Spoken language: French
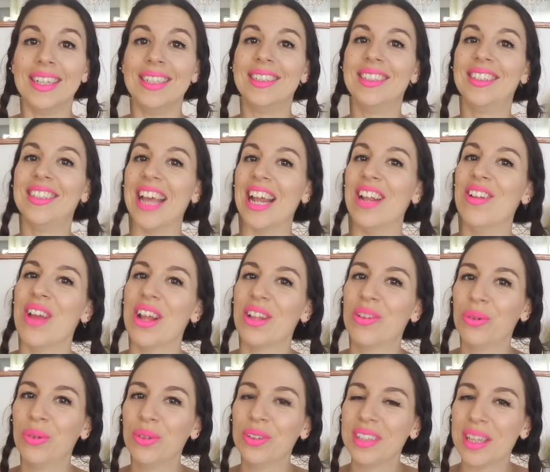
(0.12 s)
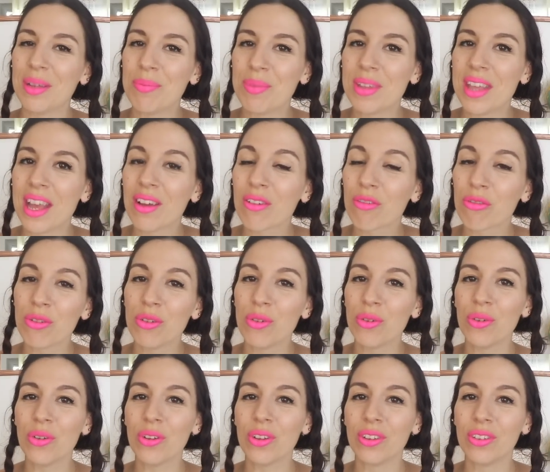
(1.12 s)
Salut à tous et
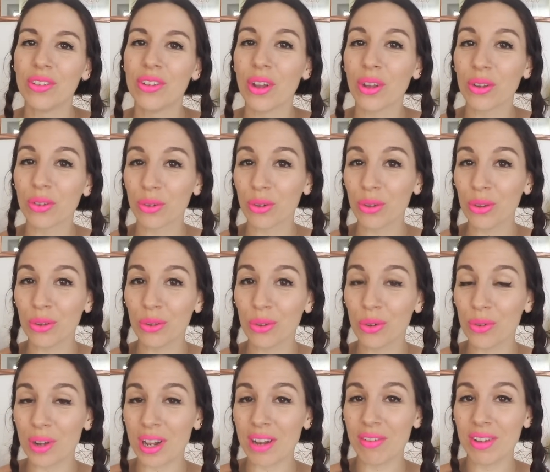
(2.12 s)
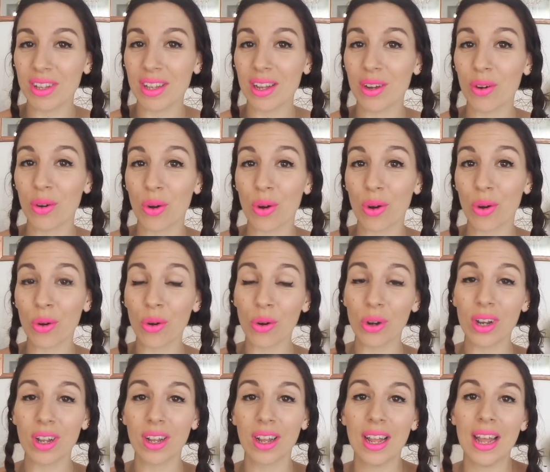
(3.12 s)
bienvenue dans une nouvelle vidéo
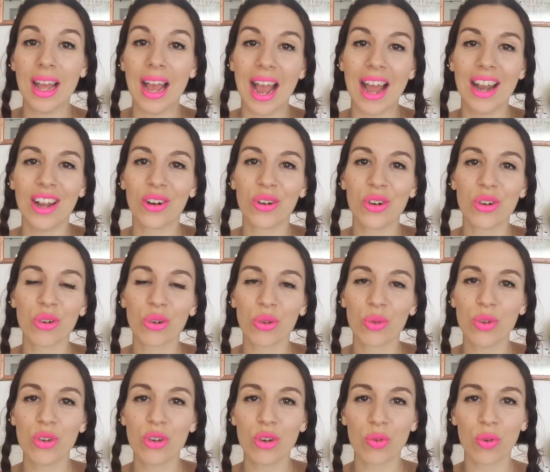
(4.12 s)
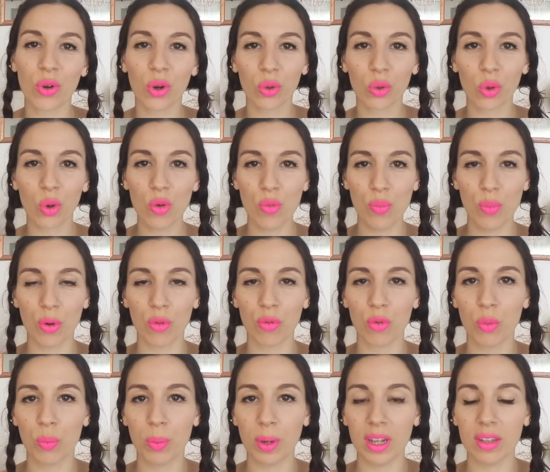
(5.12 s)
haul. Alors aujourd'hui je vous retrouve pour
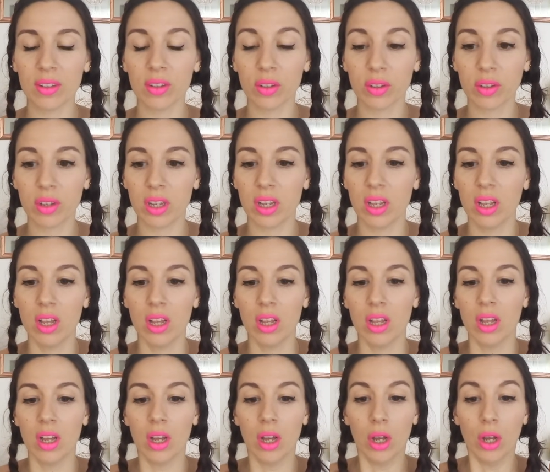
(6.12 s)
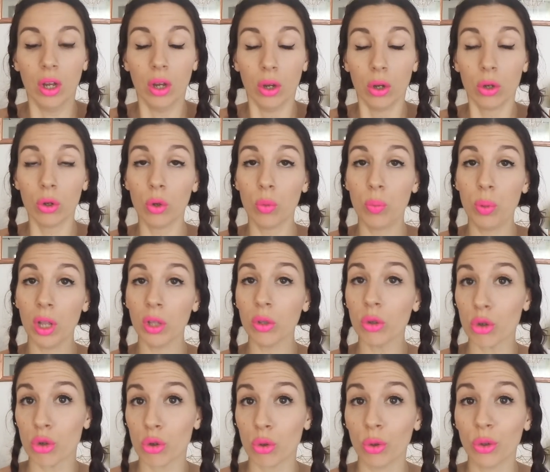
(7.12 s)
vous présenter euh, plein
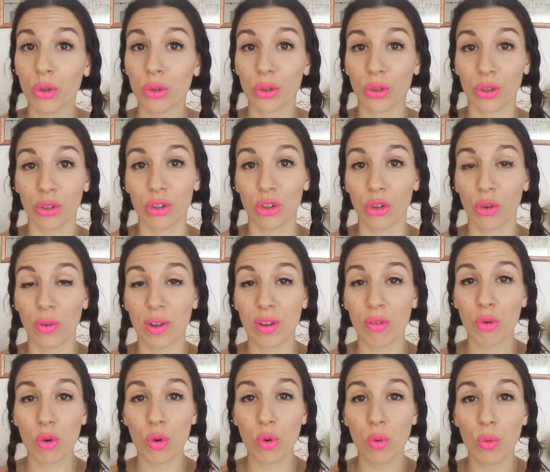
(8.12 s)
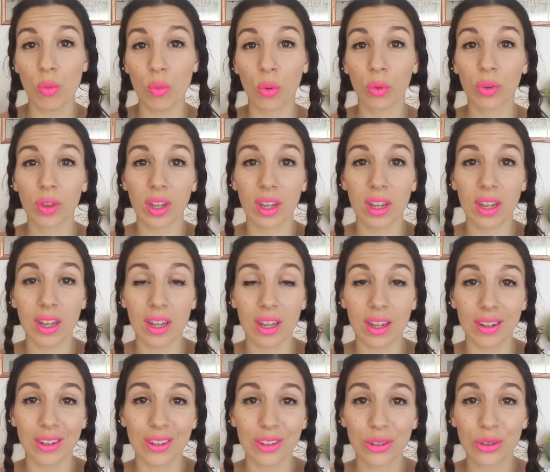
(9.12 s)
de choses. Je vais vous montrer
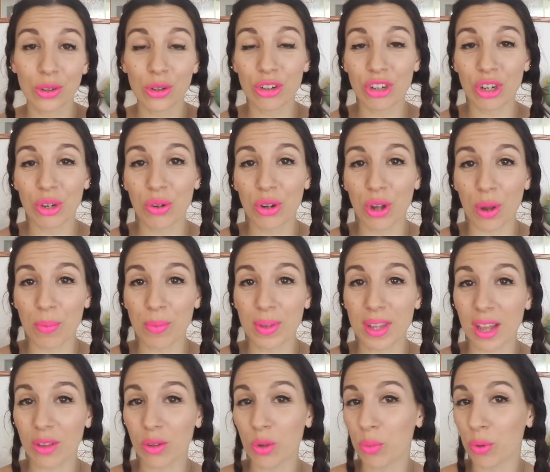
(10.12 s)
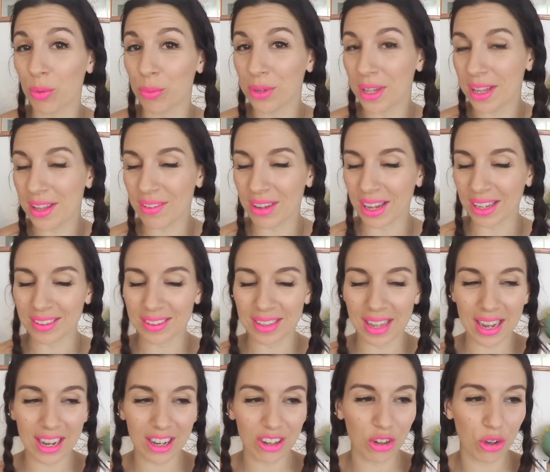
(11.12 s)
euh, ce que j'ai eu comme cadeau pour mon
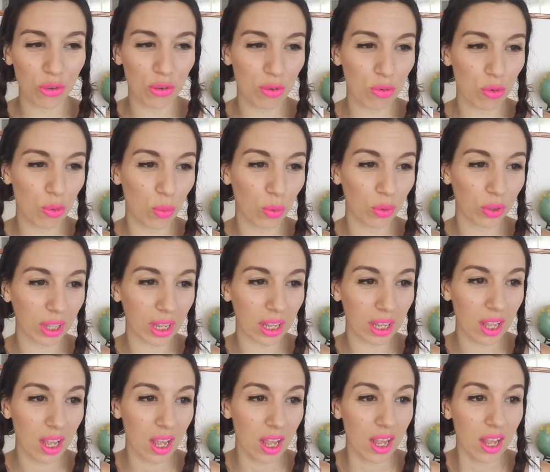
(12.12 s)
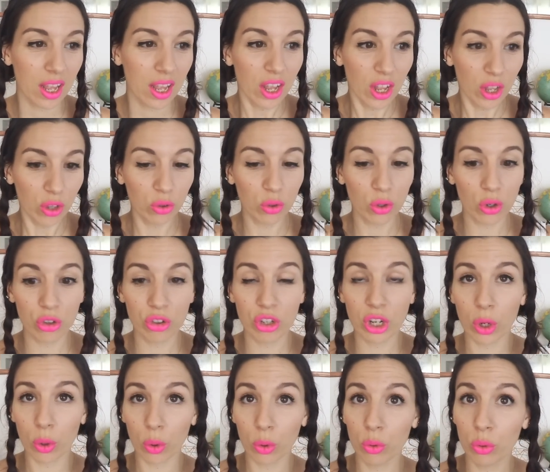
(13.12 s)
anniversaire, je vais vous montrer ce que
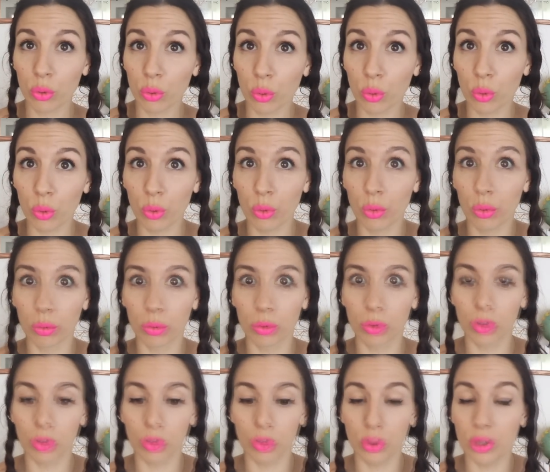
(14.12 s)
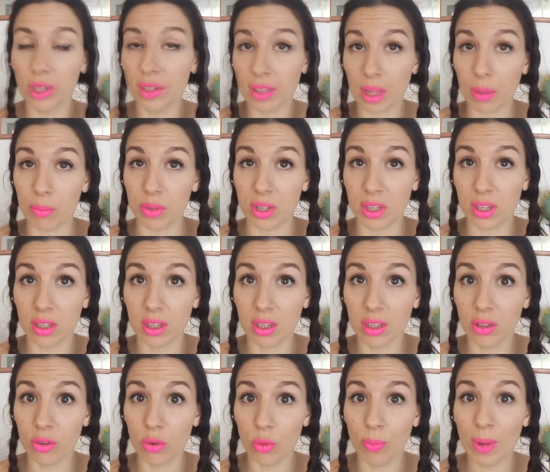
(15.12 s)
j'ai reçu, donc mmh. euh, des
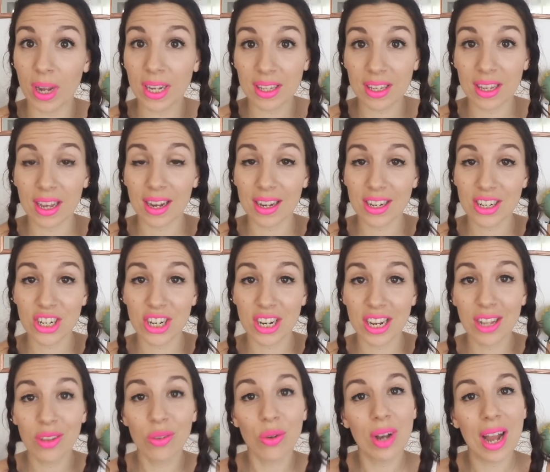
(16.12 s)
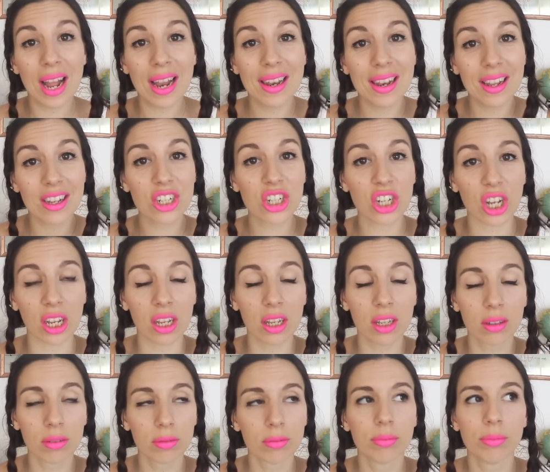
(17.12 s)
habits, du maquillage et de la
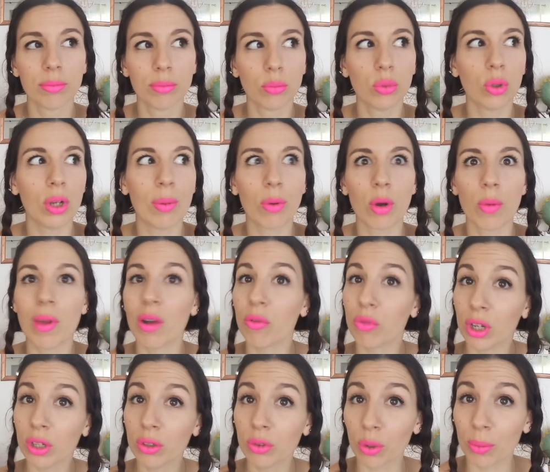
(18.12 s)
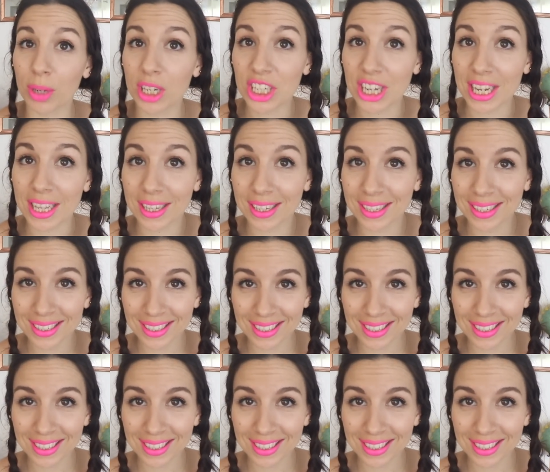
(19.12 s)
lingerie pour la première fois sur ma chaîne.